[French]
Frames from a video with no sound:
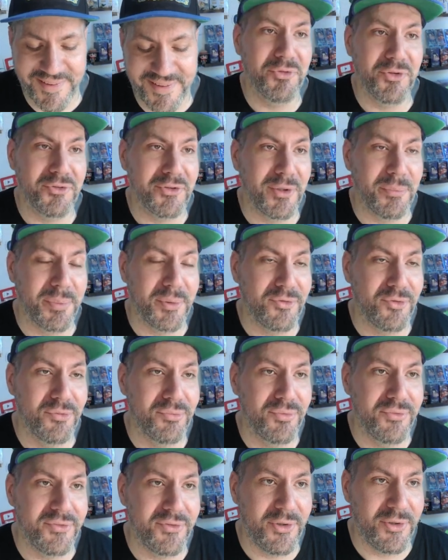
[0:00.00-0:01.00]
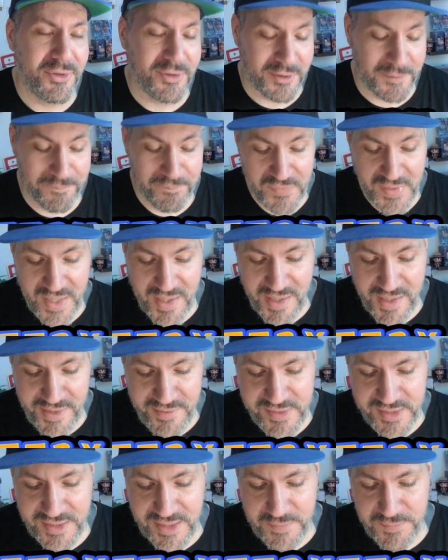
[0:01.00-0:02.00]
ça sera pas ce booster.
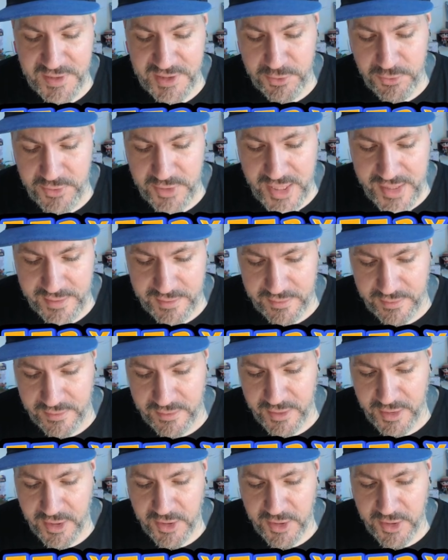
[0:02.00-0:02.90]
Avec les petites lunettes.